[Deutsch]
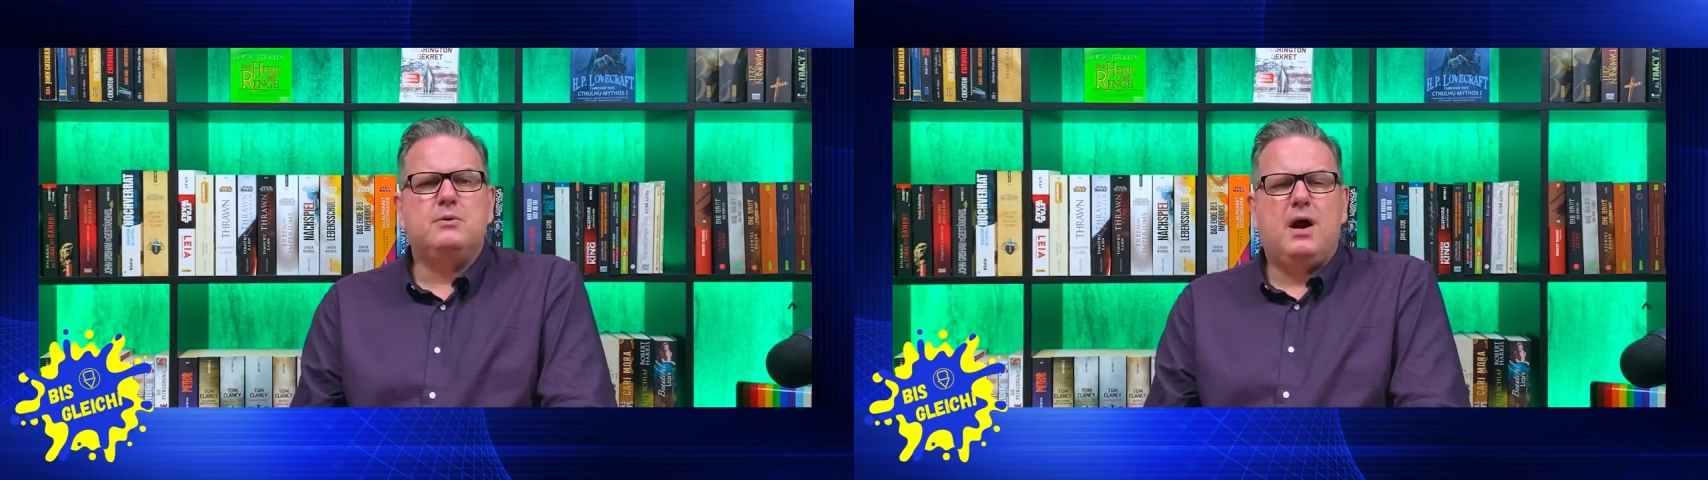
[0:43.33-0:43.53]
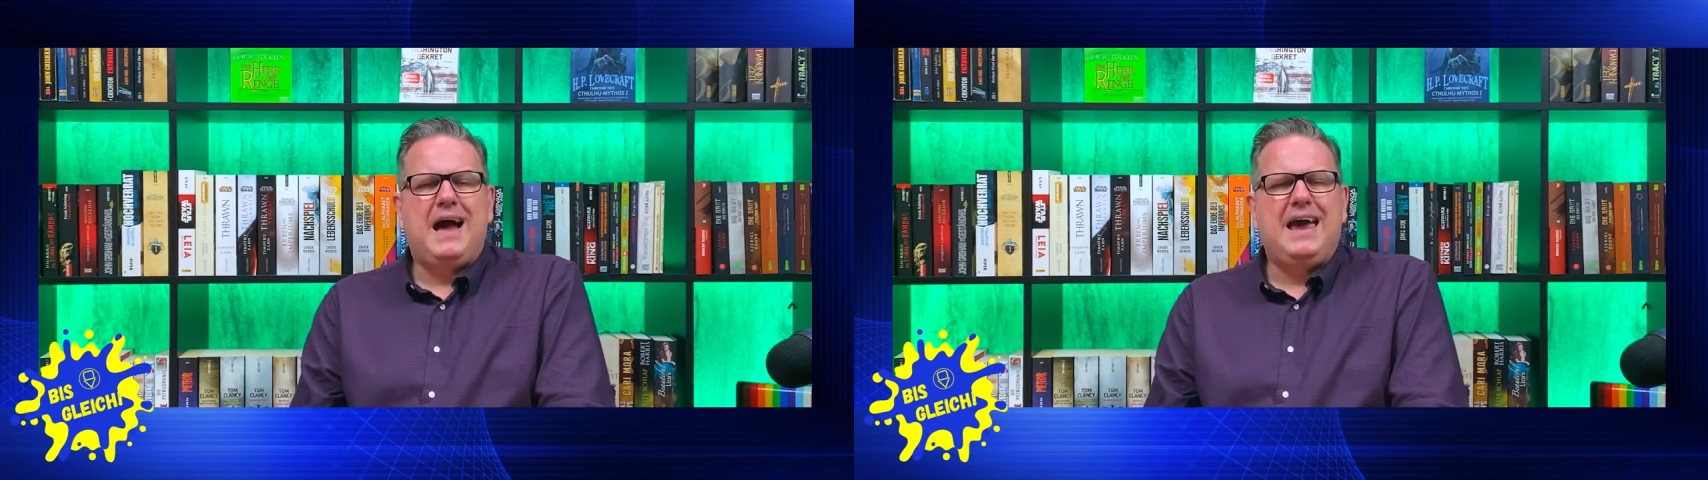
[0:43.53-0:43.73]

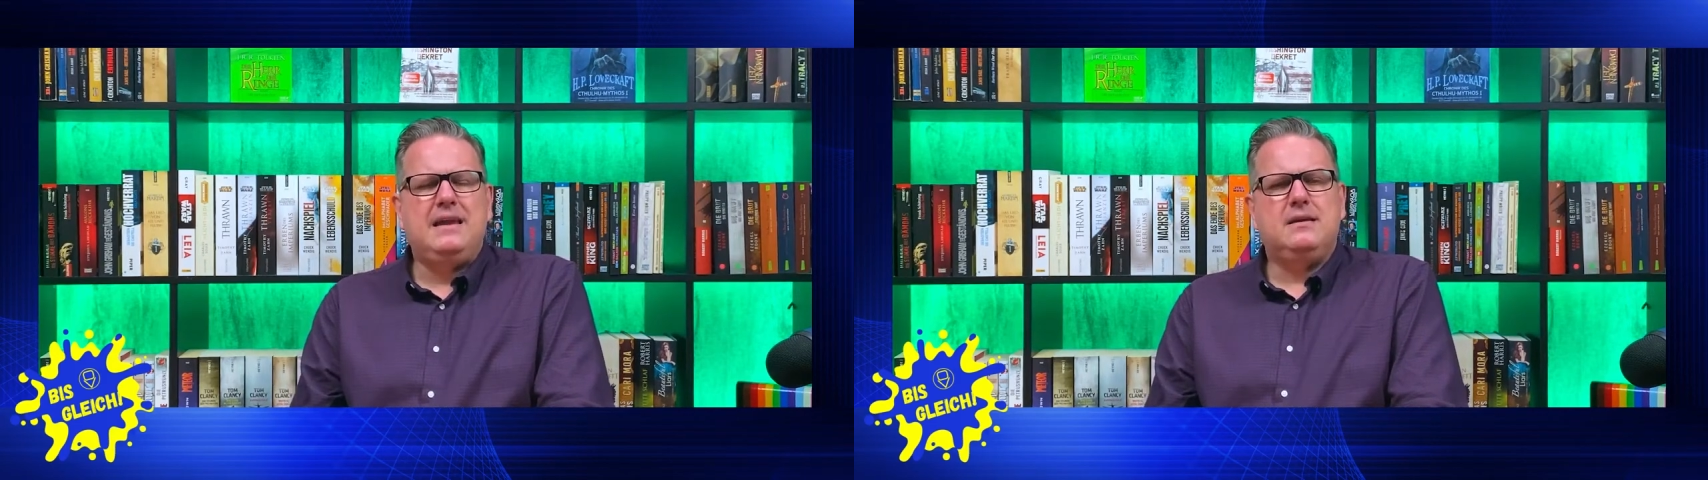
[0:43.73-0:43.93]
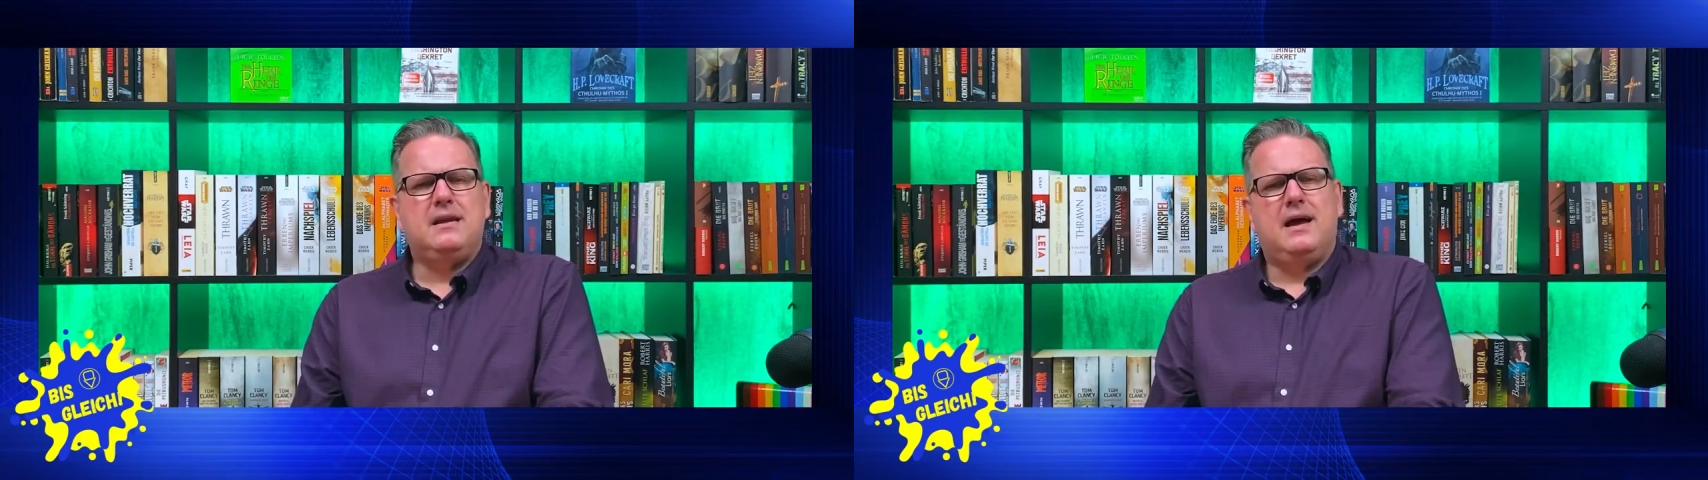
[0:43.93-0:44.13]
nur
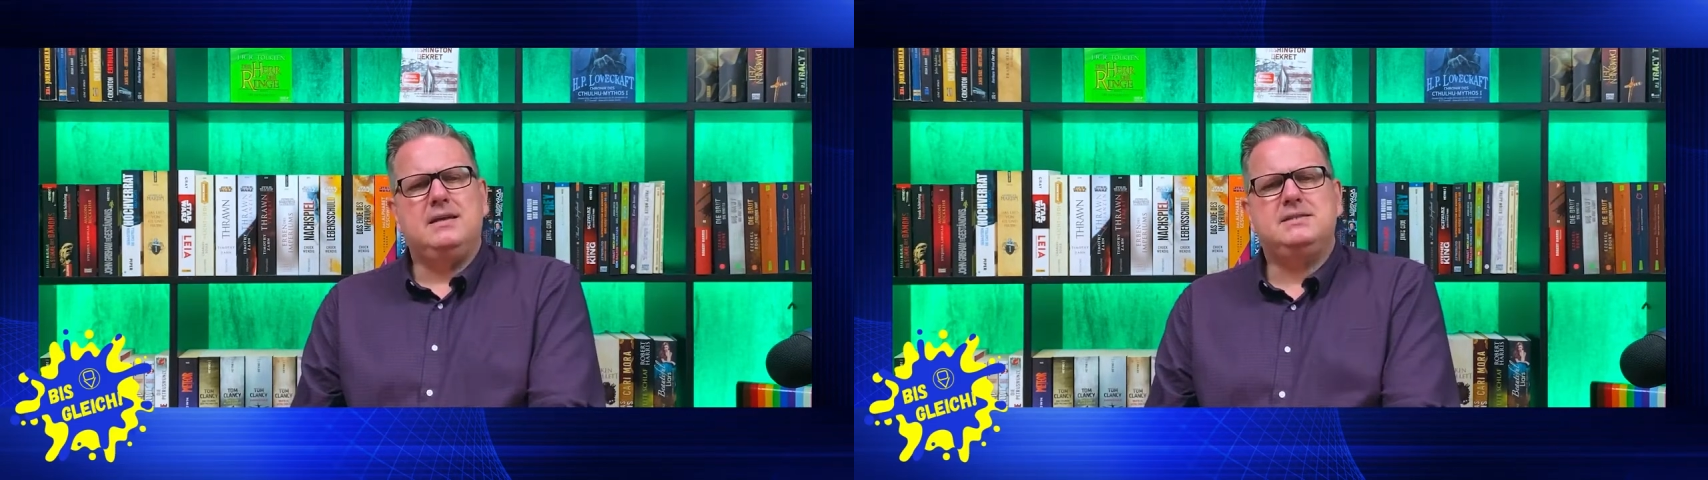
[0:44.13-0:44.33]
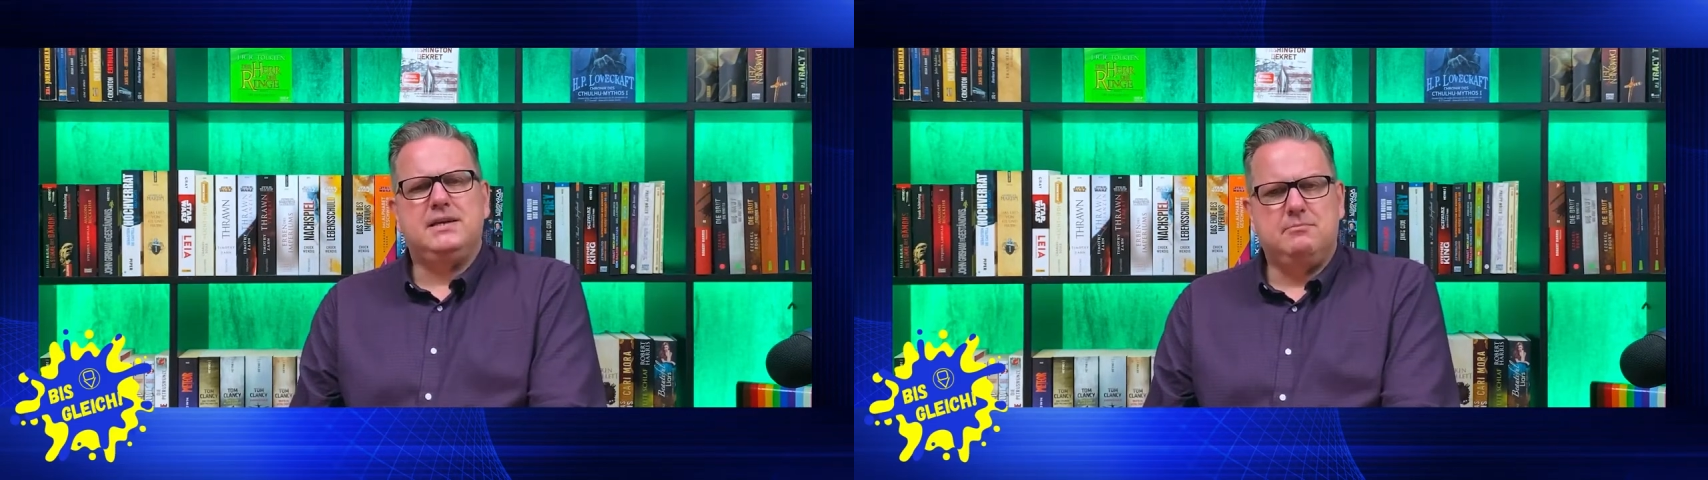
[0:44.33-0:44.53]
einen
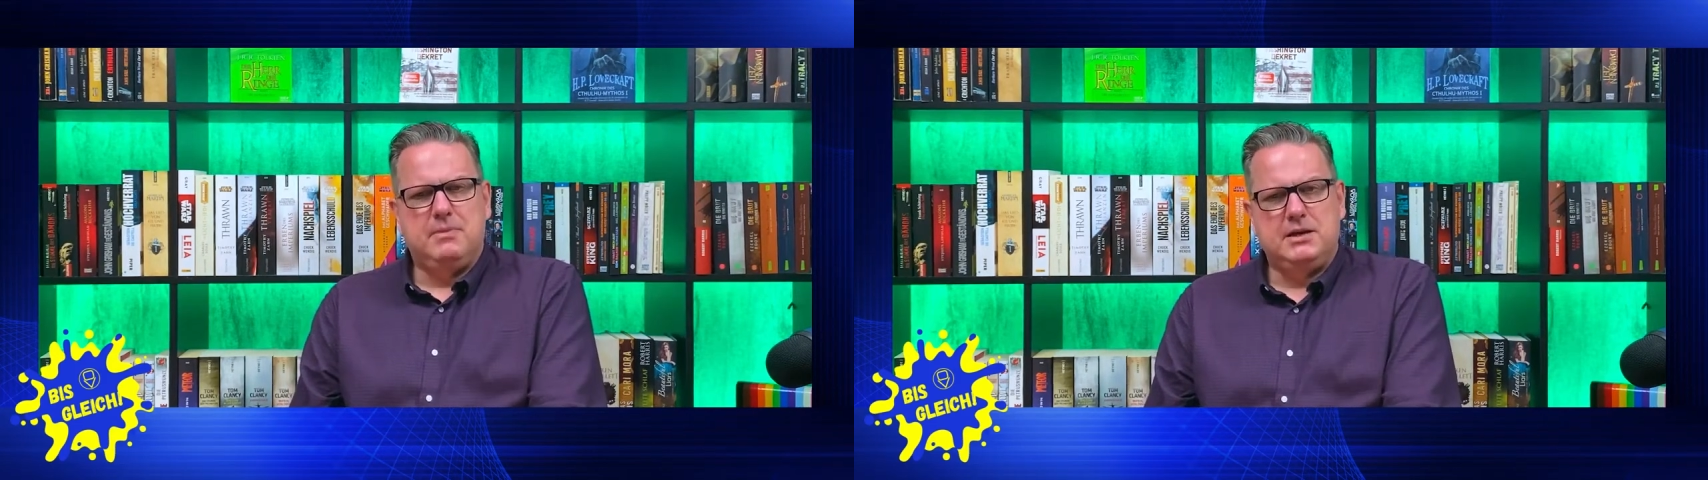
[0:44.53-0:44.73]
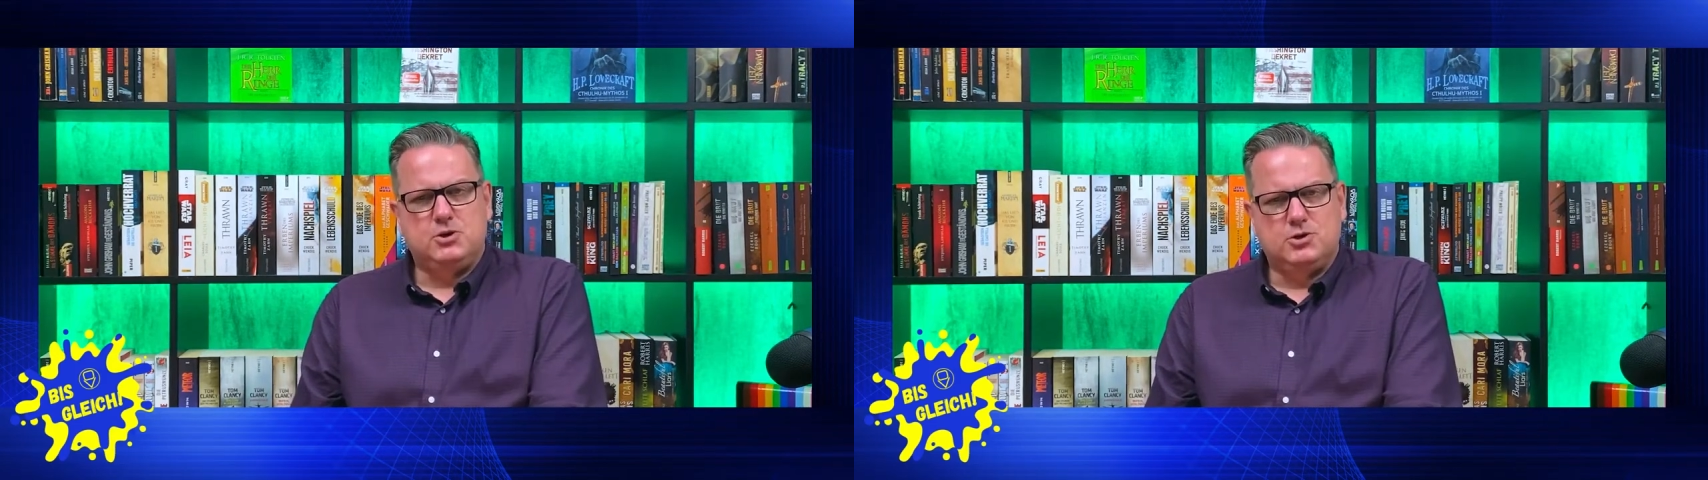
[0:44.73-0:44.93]
einzigen
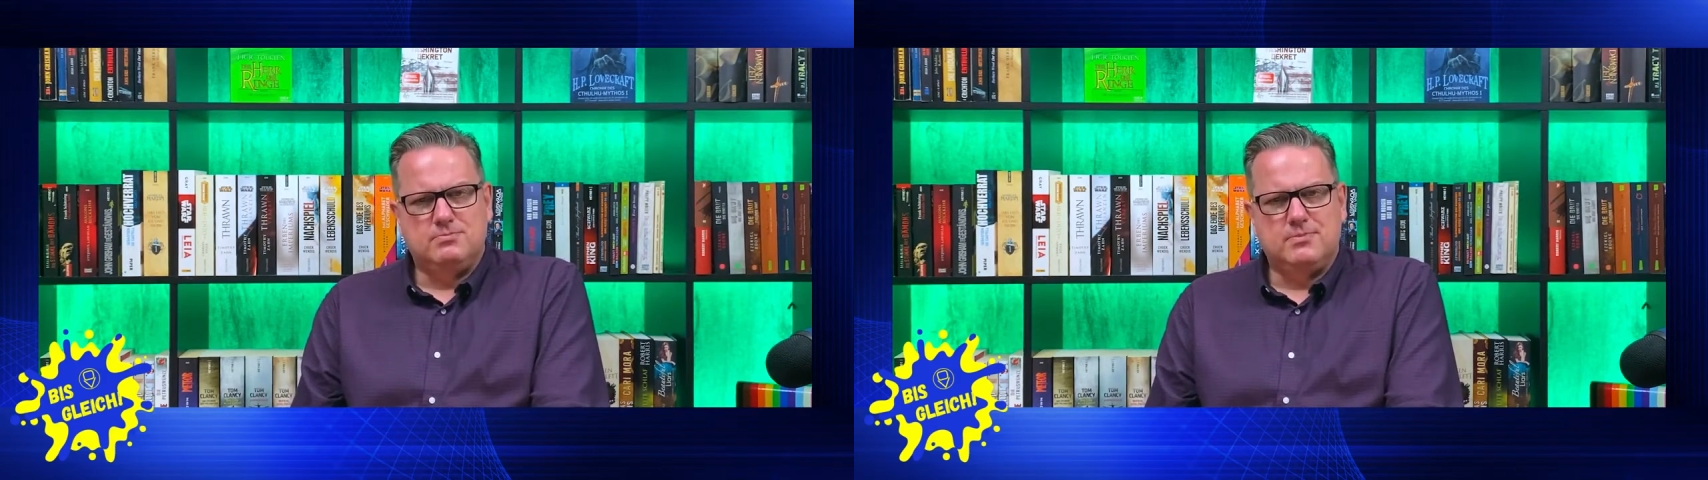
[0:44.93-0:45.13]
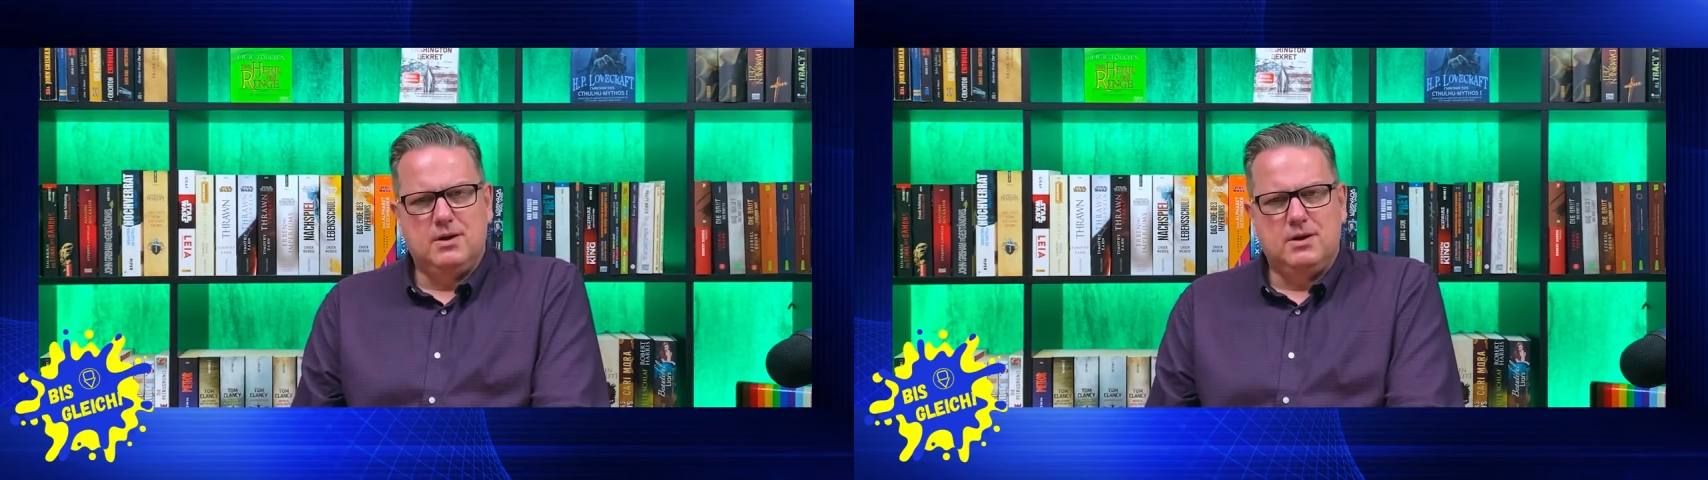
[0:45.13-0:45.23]
Menschen,